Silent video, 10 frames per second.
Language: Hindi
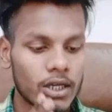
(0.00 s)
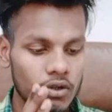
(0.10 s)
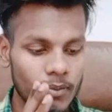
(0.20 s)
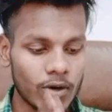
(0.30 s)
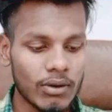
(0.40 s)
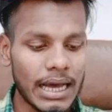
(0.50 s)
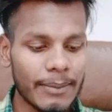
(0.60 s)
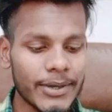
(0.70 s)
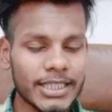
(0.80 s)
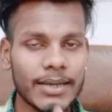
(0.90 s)
तो बिल्कुल
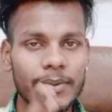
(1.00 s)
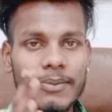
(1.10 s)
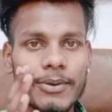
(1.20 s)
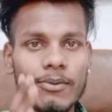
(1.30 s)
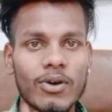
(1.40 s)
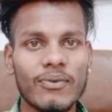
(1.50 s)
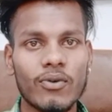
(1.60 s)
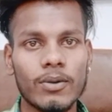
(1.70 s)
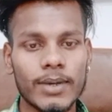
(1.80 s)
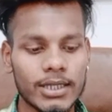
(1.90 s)
आप यहाँ से अपने वीवो के
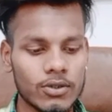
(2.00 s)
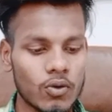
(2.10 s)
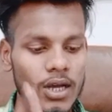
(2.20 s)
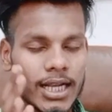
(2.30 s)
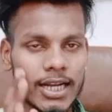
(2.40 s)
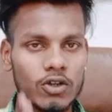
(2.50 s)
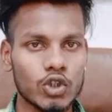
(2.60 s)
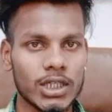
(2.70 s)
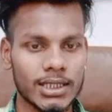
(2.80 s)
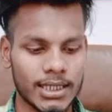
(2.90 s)
फ़ोन में जो कि कलर को
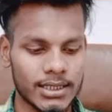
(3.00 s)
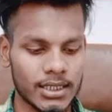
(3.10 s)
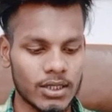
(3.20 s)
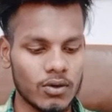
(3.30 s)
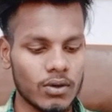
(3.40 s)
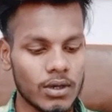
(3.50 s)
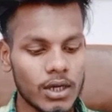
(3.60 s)
चेंज कर सकते हो